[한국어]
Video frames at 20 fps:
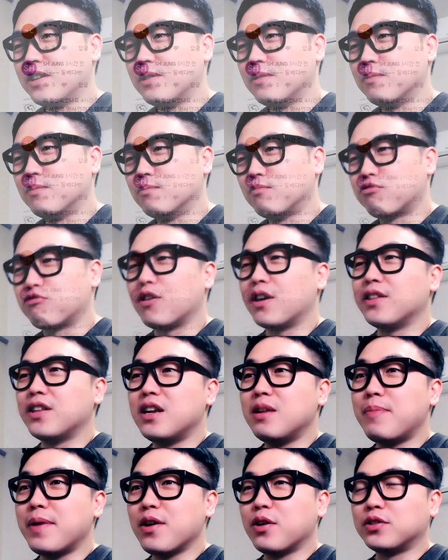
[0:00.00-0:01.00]
무산
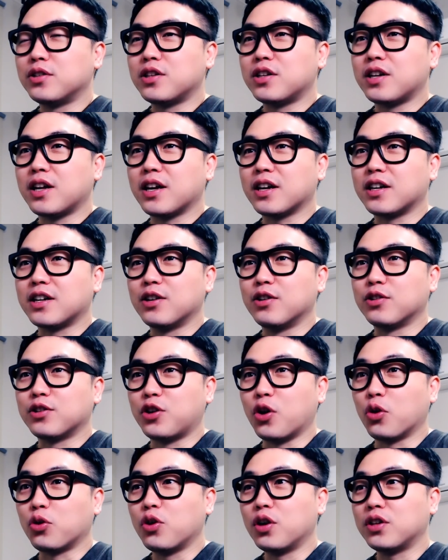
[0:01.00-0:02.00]
일베 여자들의 그런
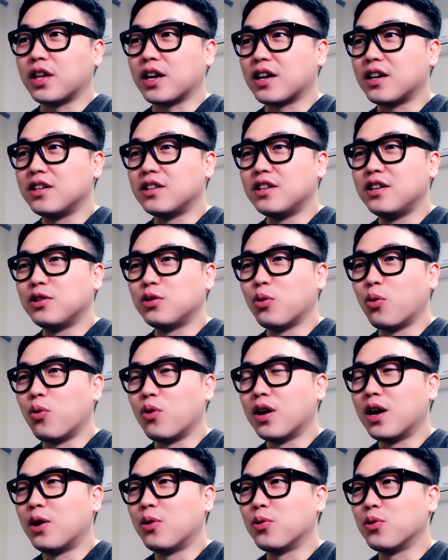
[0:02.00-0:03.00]
격려의 댓글들도
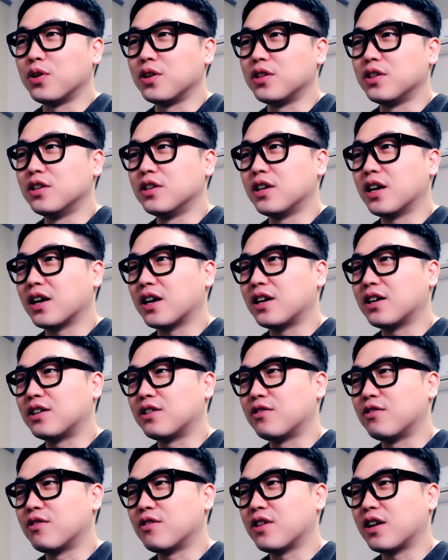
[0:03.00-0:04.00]
올라오고 있는 약간
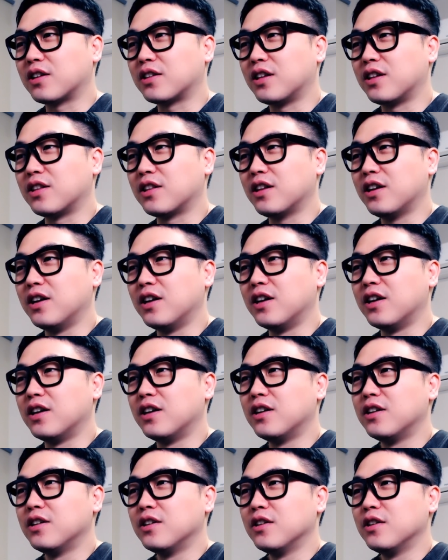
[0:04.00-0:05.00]
그런 상태인데
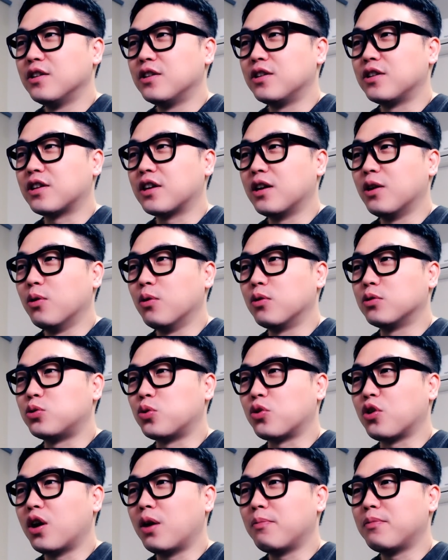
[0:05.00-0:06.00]
이게
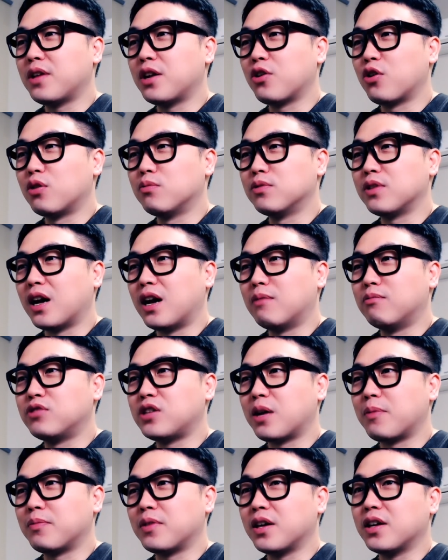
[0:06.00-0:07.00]
존경합니다 여러분
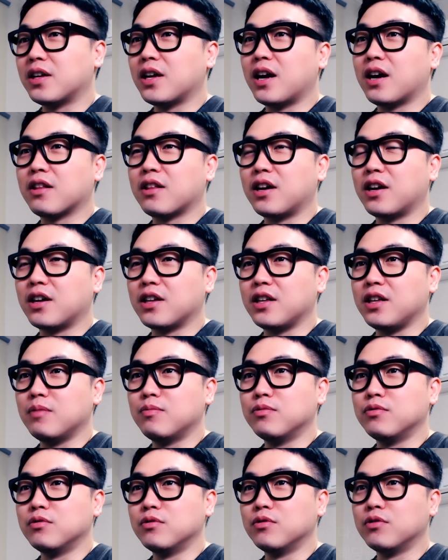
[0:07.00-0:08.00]
아부장입니다 이게 항상
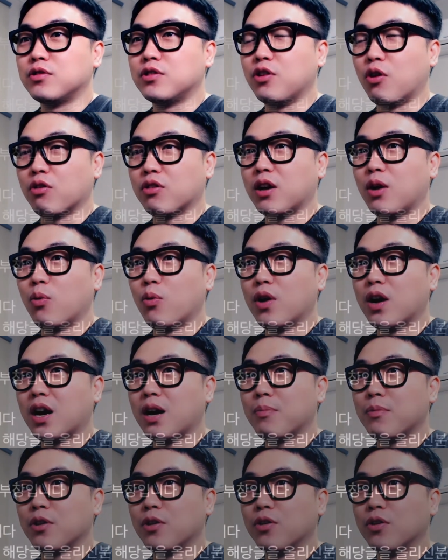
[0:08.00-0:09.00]
이분 영상
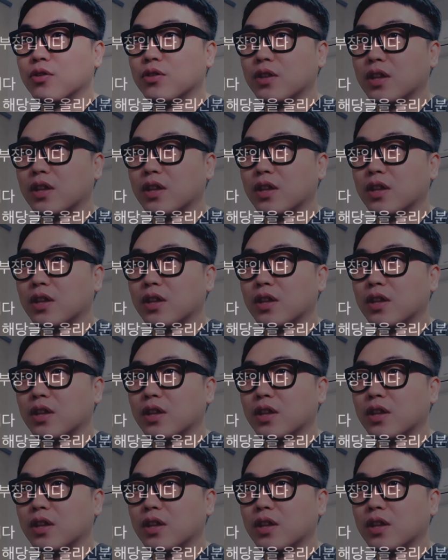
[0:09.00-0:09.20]
올라가면